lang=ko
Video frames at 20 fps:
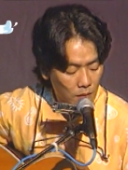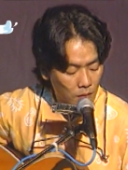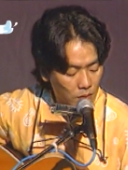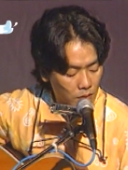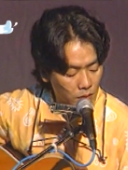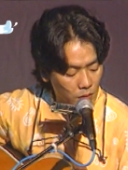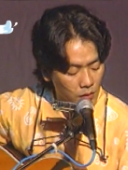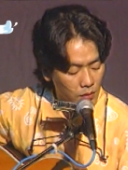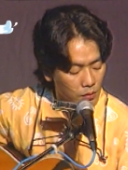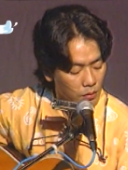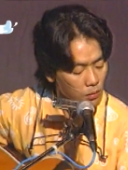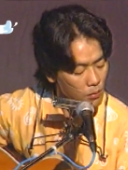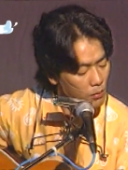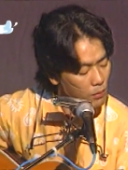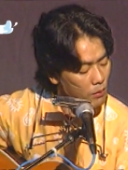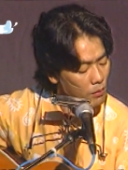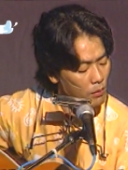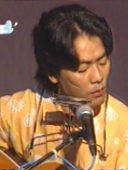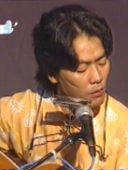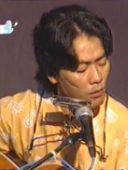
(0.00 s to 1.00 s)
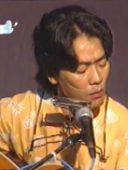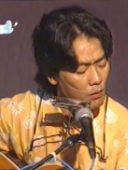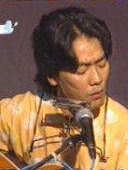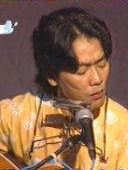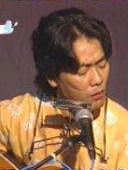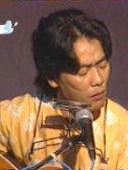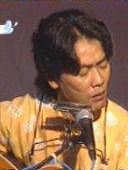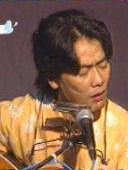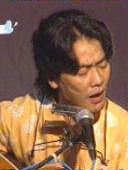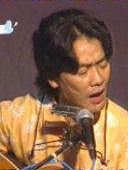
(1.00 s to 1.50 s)
대한민국에서
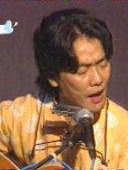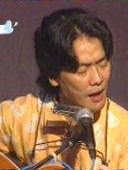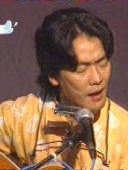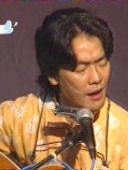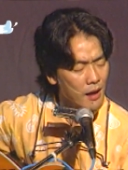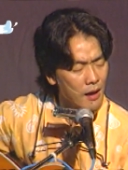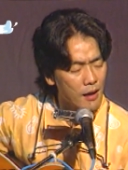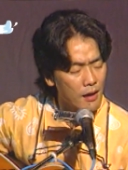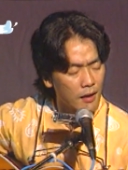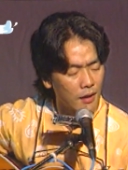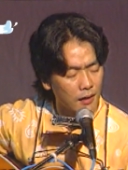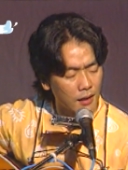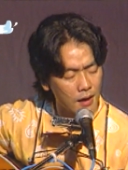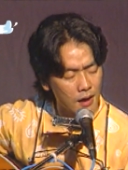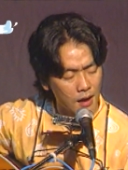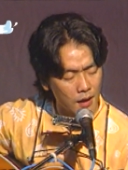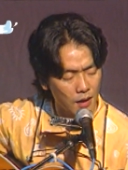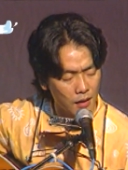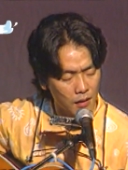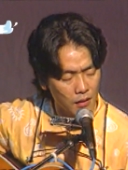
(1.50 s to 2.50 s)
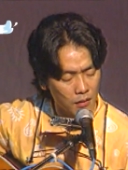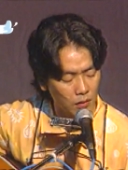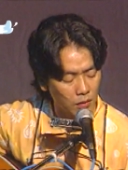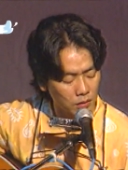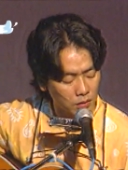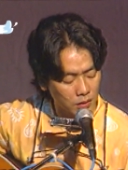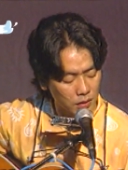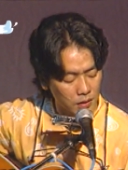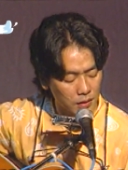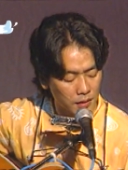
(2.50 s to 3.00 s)
노래하는 가객
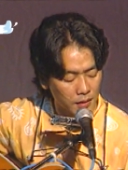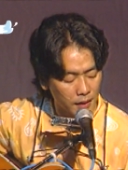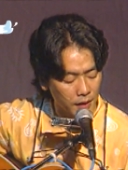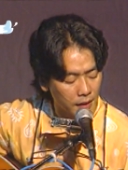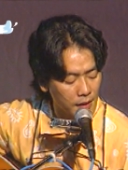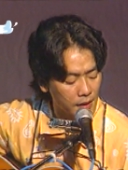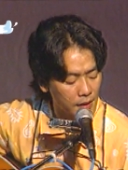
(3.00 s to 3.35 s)
혹은 노래하는